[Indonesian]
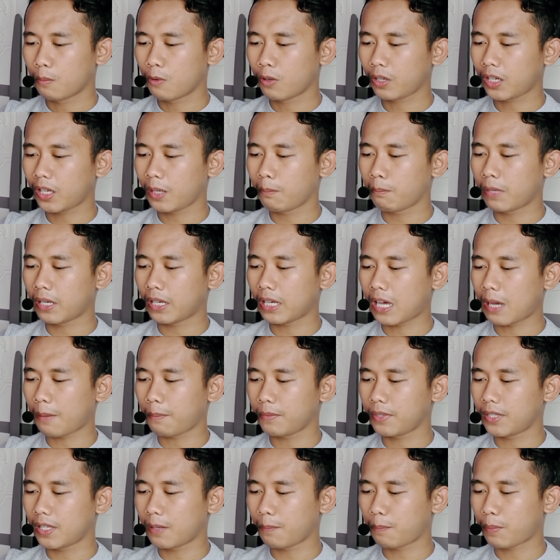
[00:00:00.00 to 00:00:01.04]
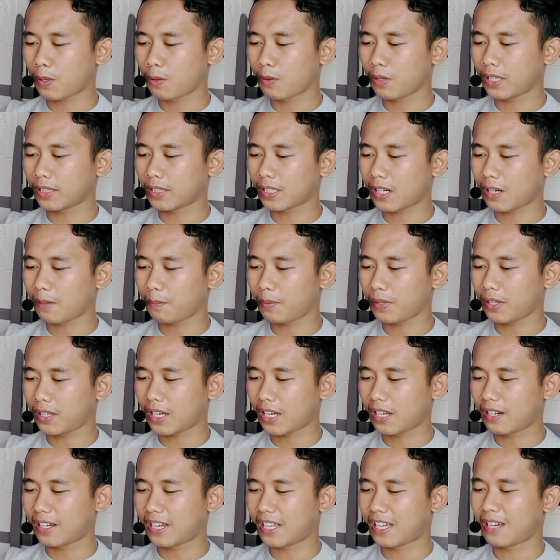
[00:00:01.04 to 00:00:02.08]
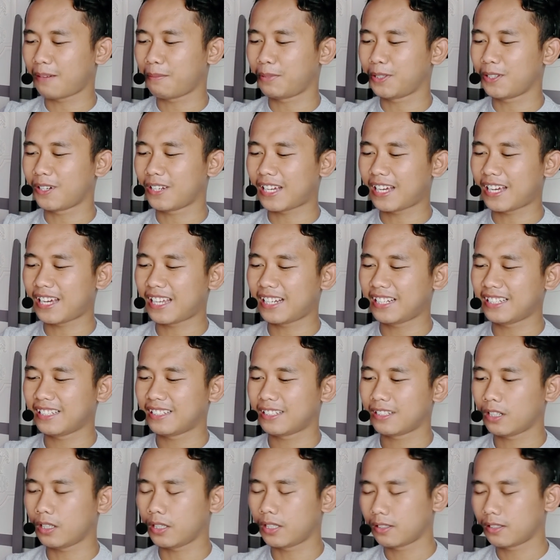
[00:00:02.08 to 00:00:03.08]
Mungkin make upnya perlu kita rapikan. Nah, betul kan?